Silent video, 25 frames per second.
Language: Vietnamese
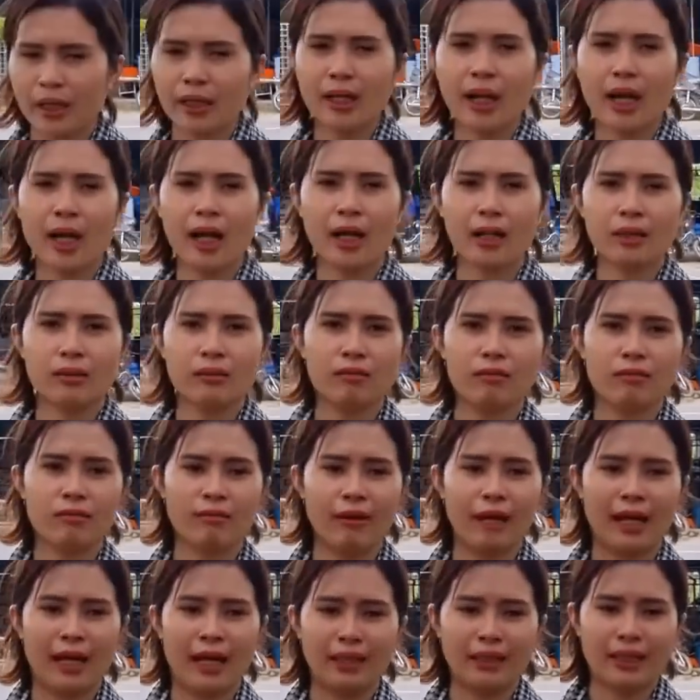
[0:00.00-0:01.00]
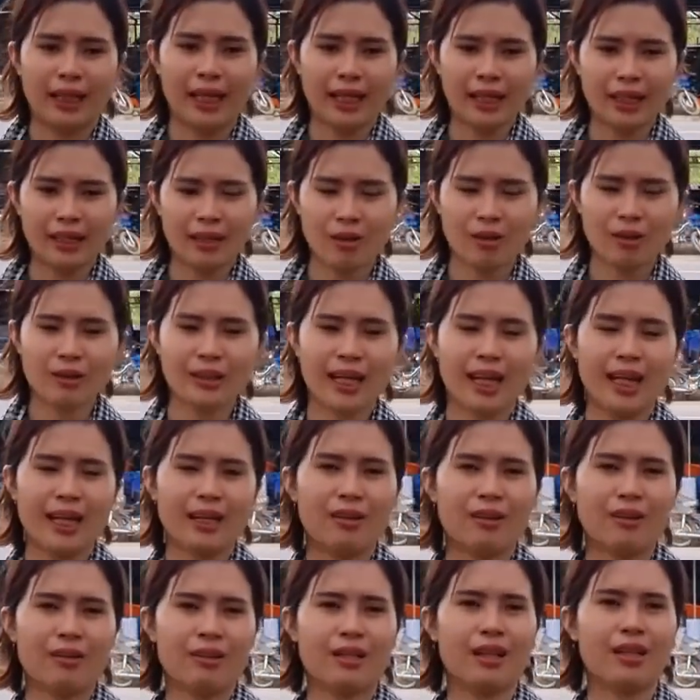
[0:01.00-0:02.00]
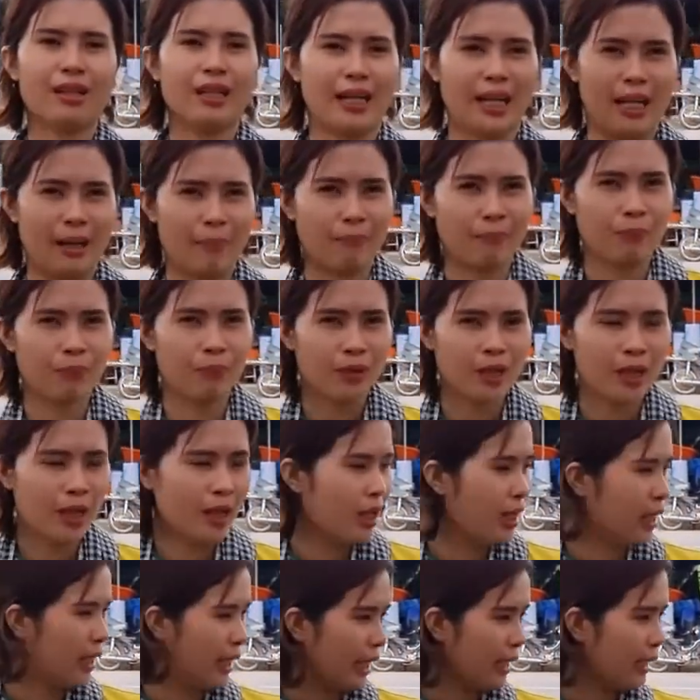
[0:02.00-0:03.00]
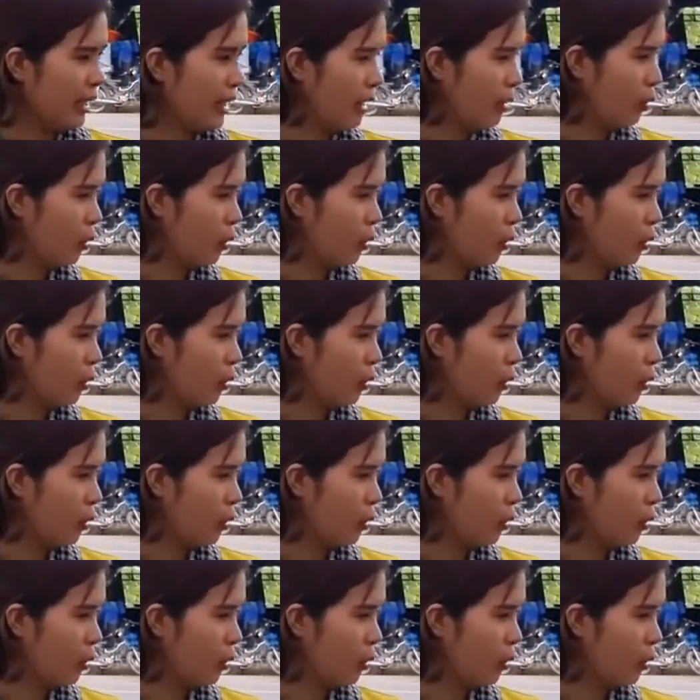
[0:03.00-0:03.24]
dẫn hơn và thấy có trái nó rất là đẹp nãy